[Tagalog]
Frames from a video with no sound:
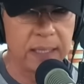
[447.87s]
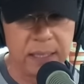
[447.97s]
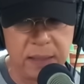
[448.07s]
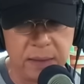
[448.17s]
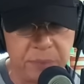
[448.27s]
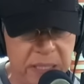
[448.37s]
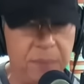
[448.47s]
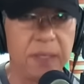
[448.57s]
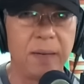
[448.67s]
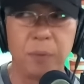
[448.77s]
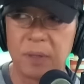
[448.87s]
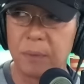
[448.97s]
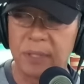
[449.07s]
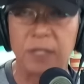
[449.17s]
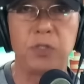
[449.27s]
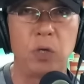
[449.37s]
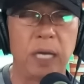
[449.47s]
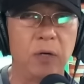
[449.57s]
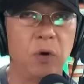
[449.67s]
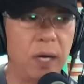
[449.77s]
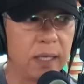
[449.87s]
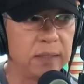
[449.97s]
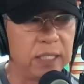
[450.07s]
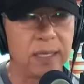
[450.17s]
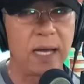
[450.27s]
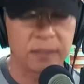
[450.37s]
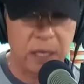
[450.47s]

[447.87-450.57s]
uh, binibigyan po ng proteksyon. Ano ho ang diskarte